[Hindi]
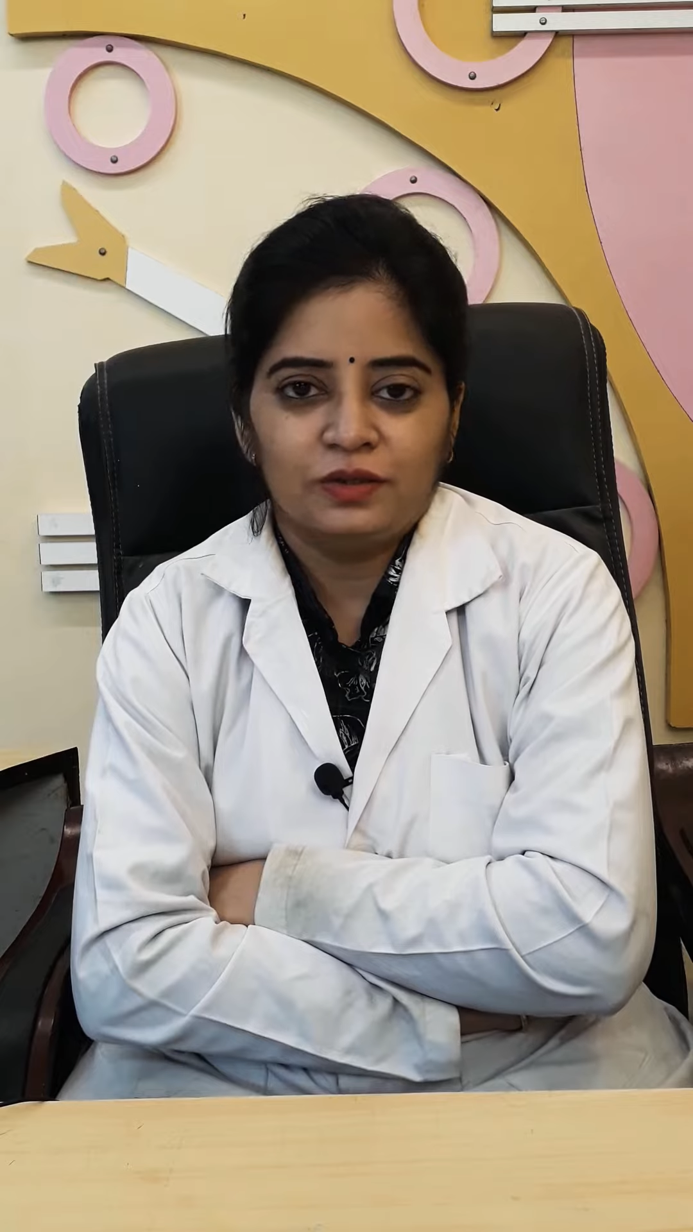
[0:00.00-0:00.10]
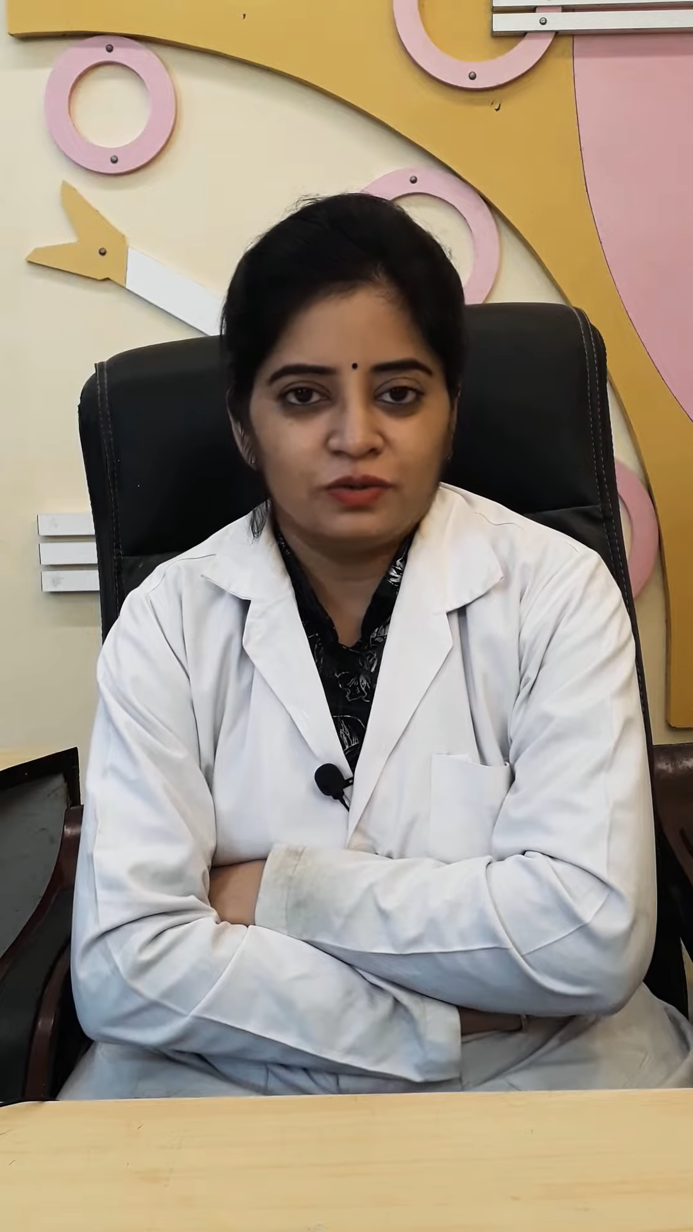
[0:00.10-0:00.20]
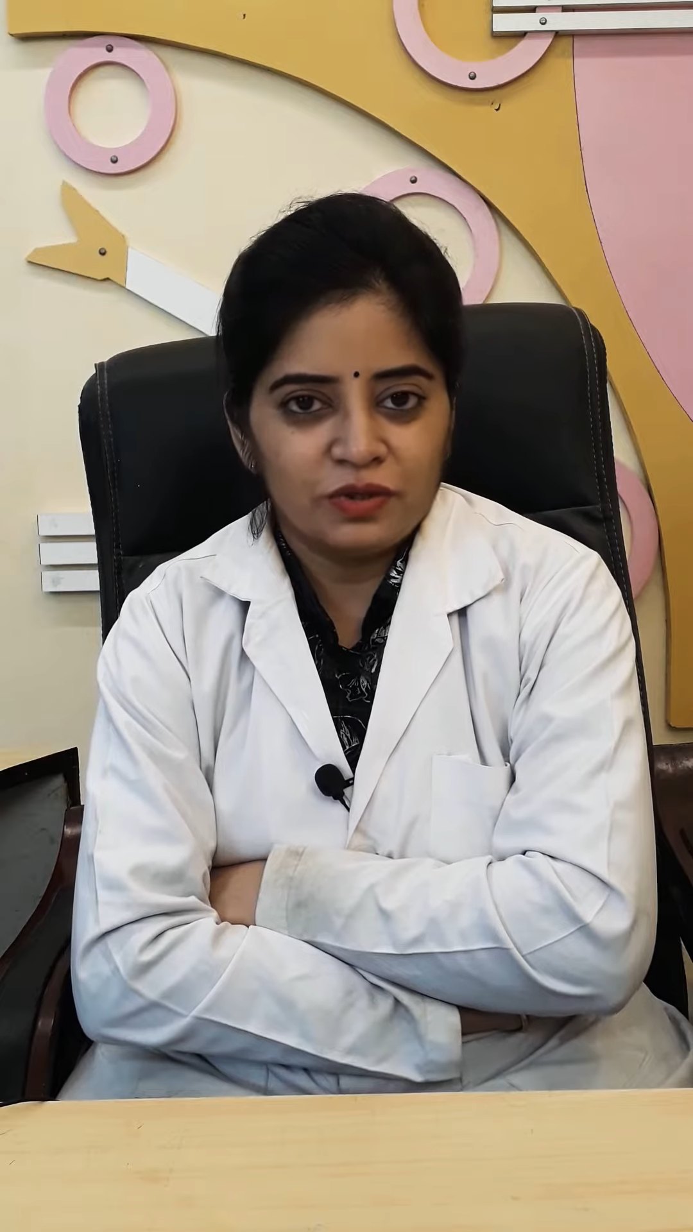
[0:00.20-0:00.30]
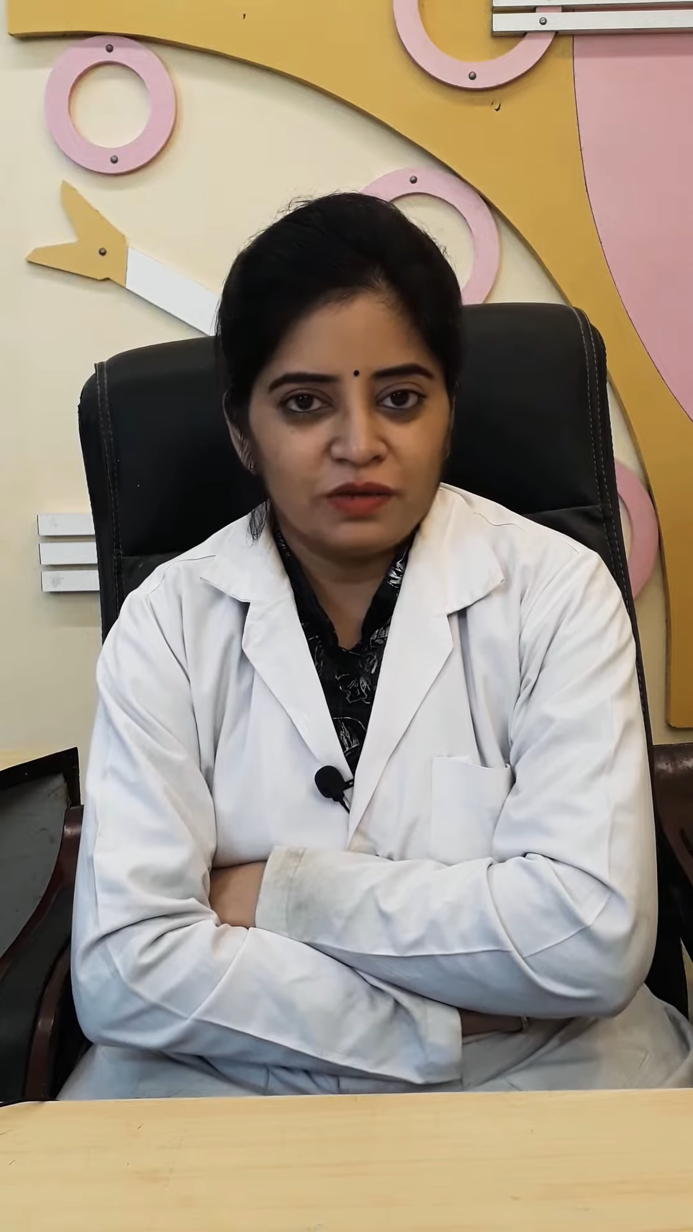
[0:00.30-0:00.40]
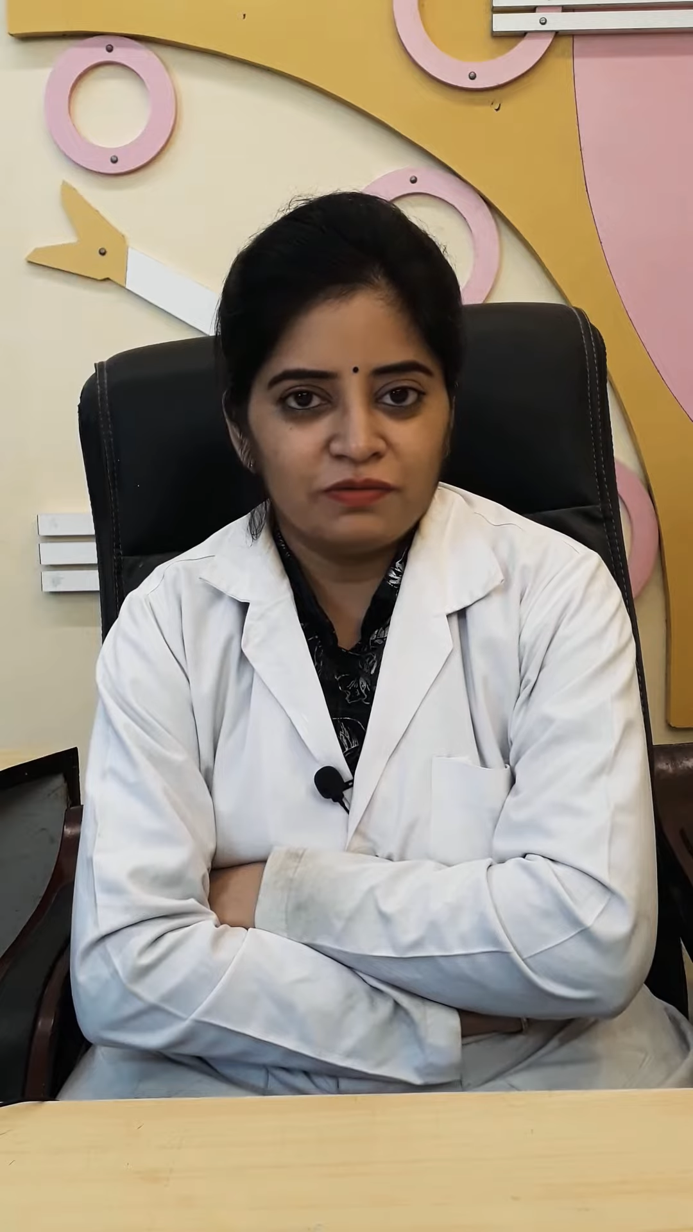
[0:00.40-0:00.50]

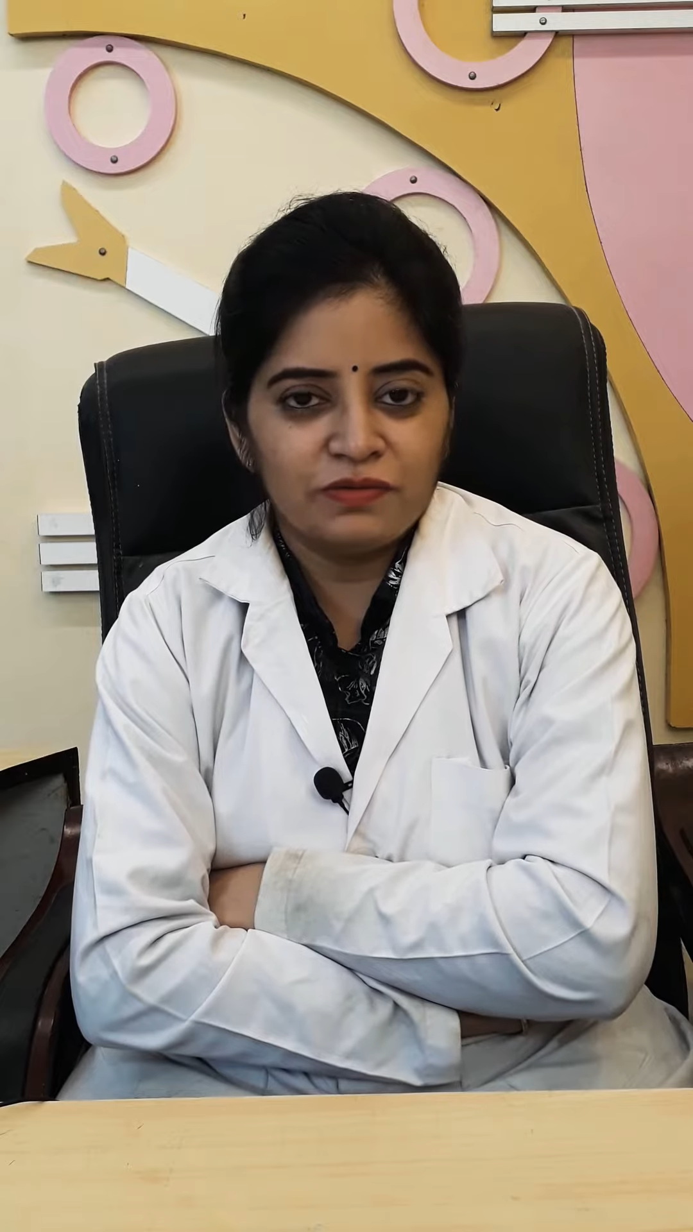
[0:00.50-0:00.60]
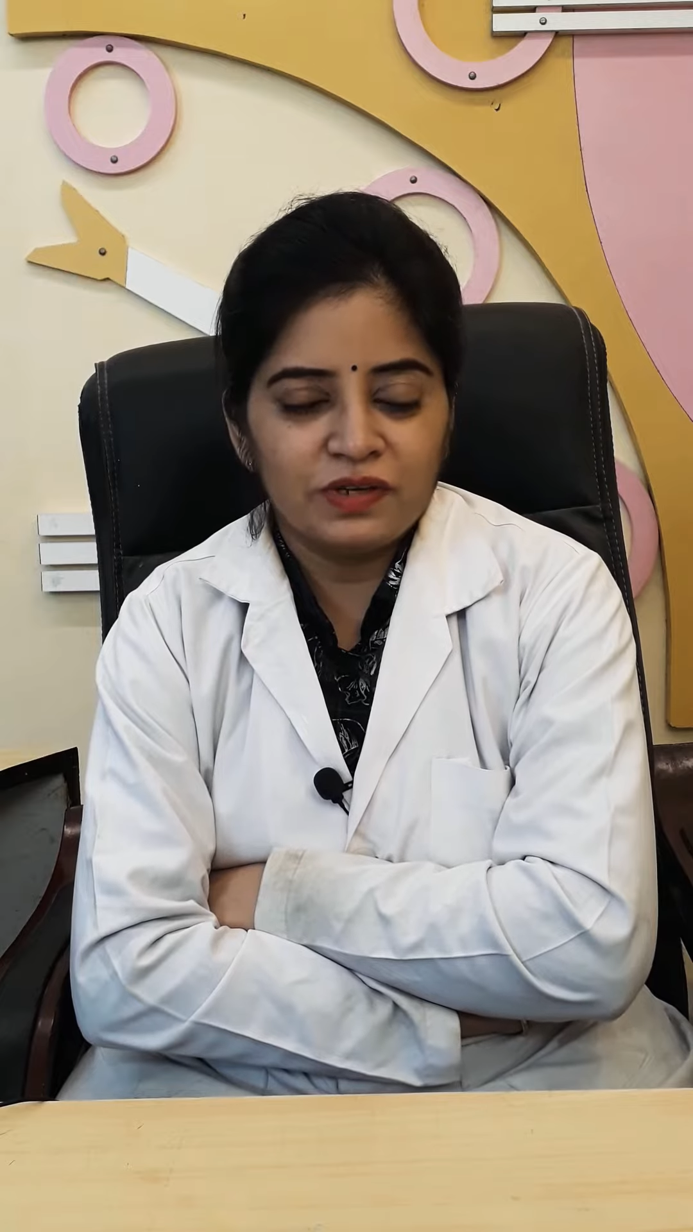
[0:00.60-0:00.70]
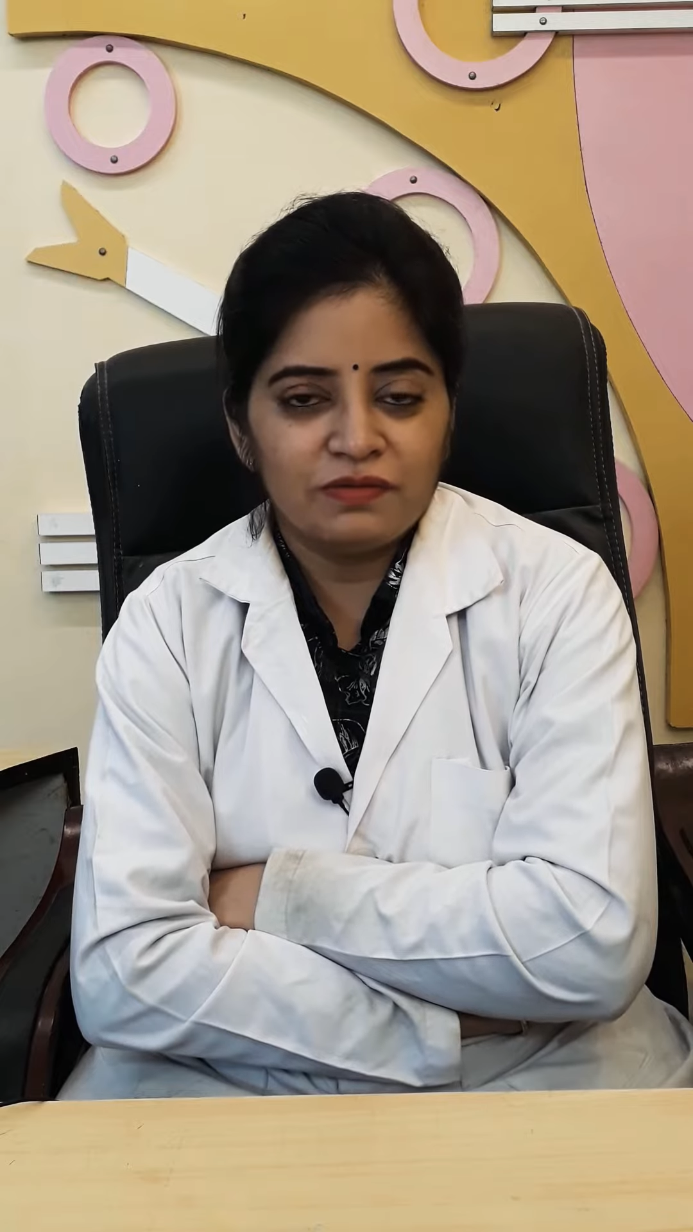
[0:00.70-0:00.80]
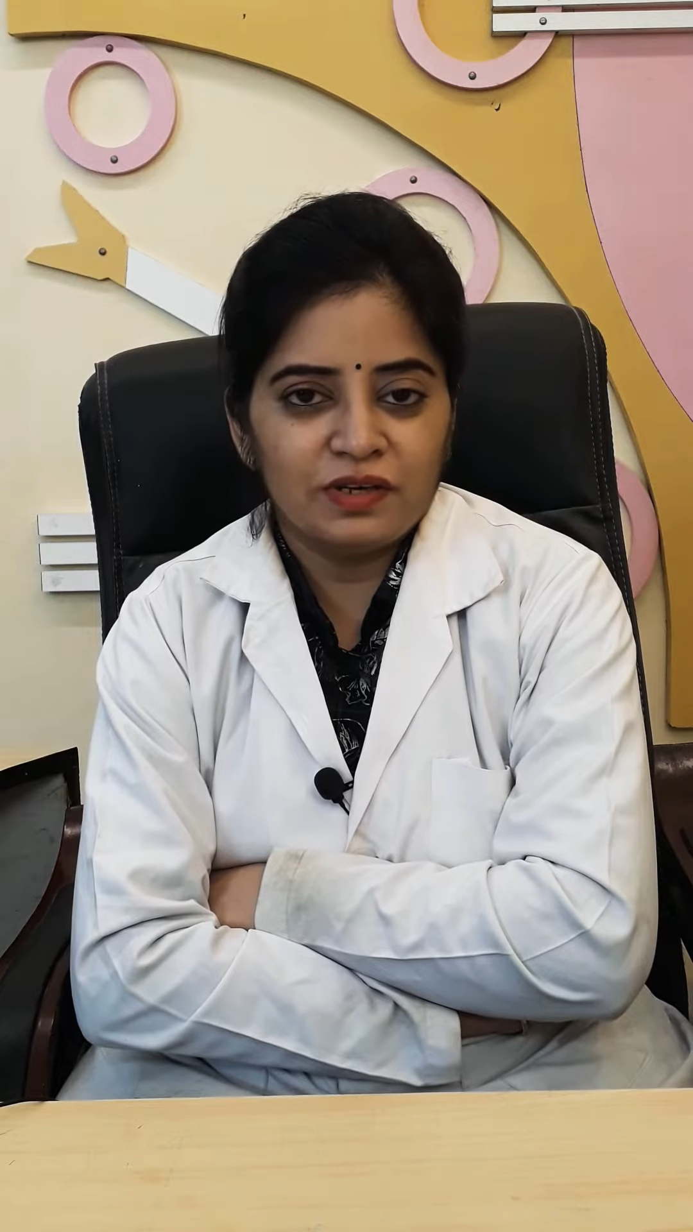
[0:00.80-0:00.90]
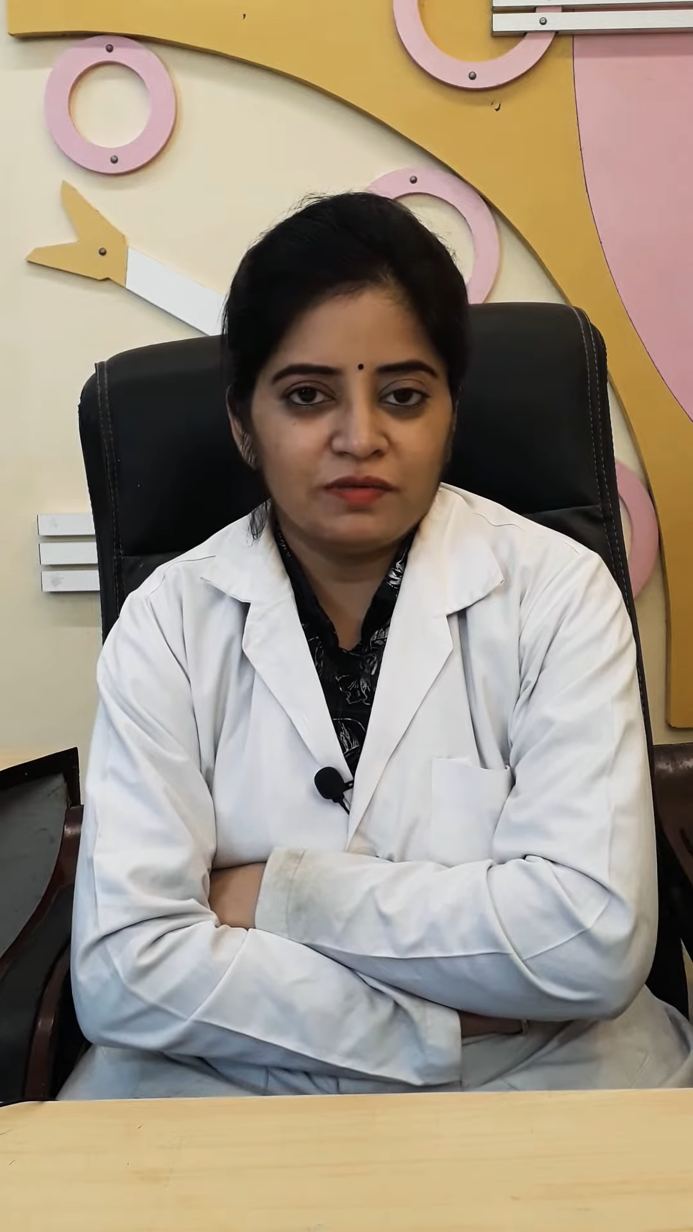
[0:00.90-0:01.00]
क्योंकि
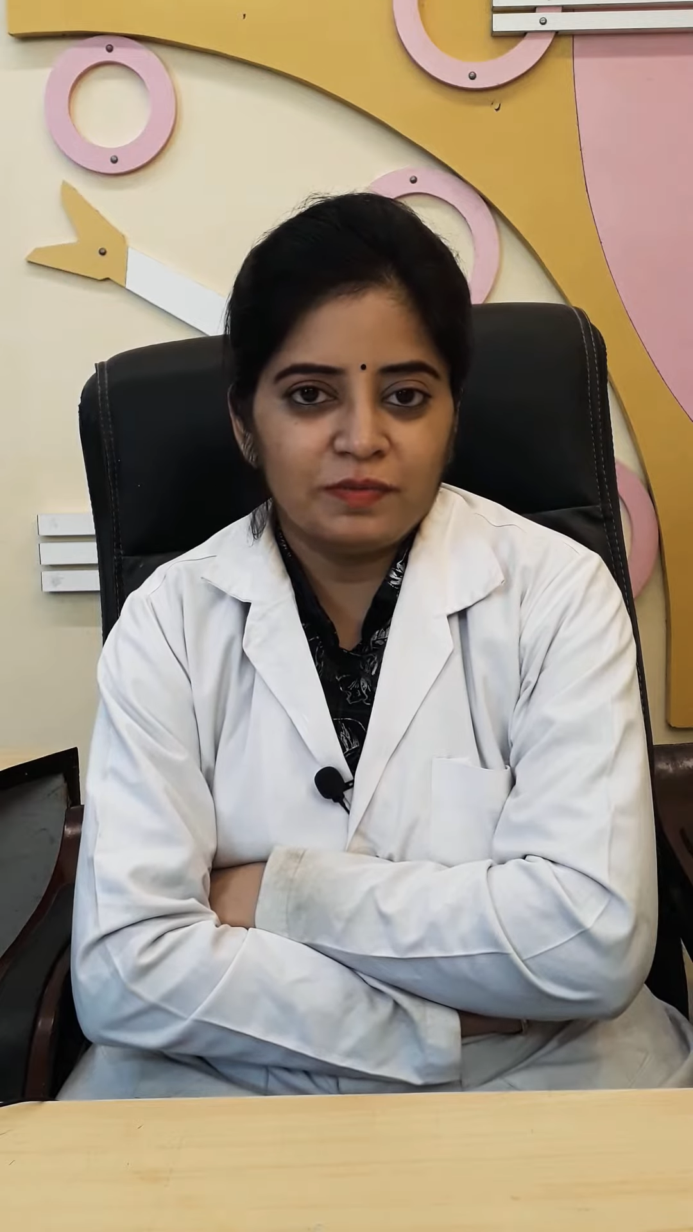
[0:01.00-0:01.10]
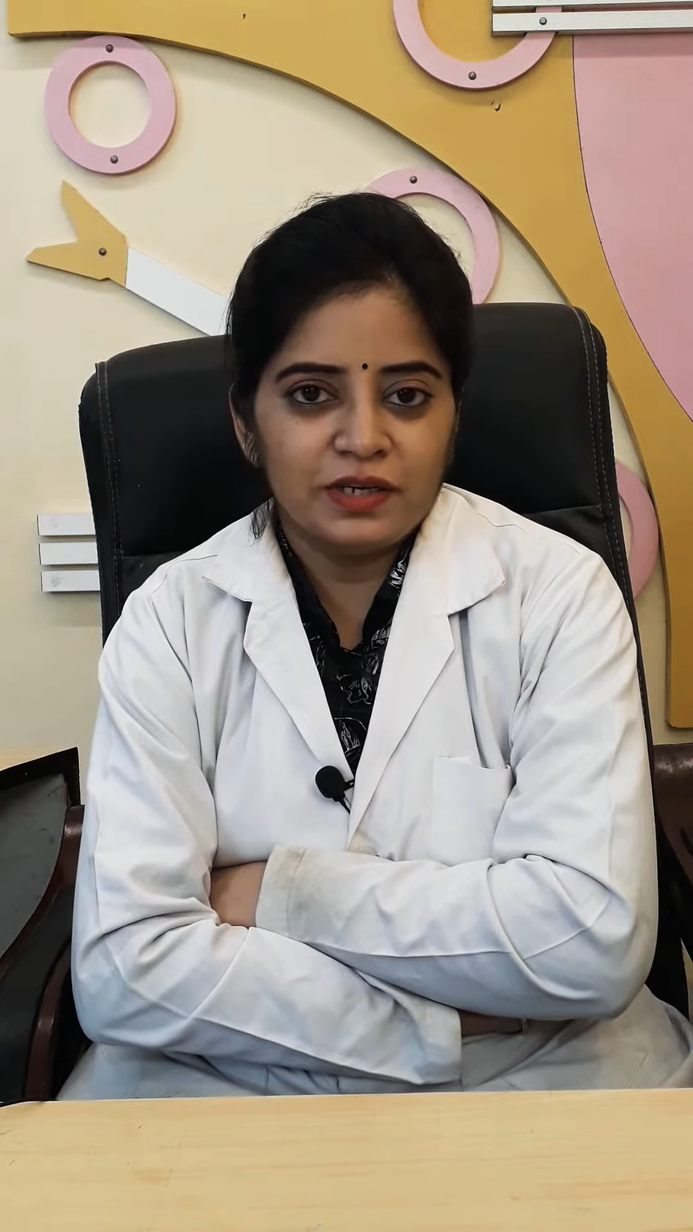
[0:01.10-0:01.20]
55